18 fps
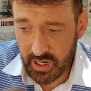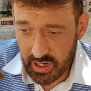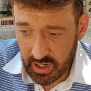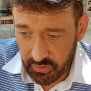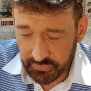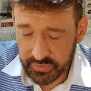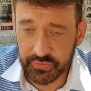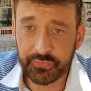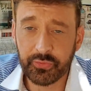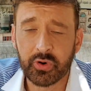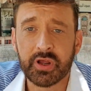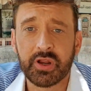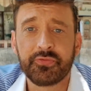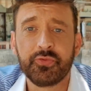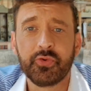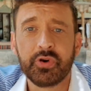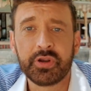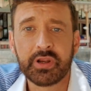
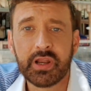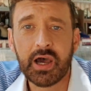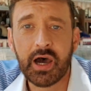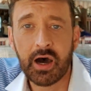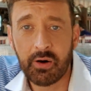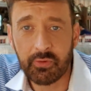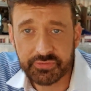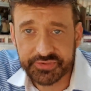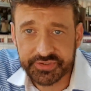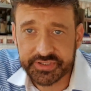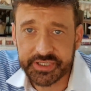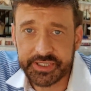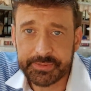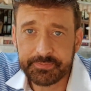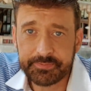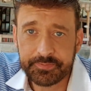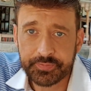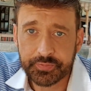aufgefordert wurden,
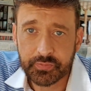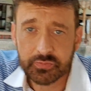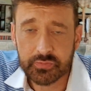aufzugeben,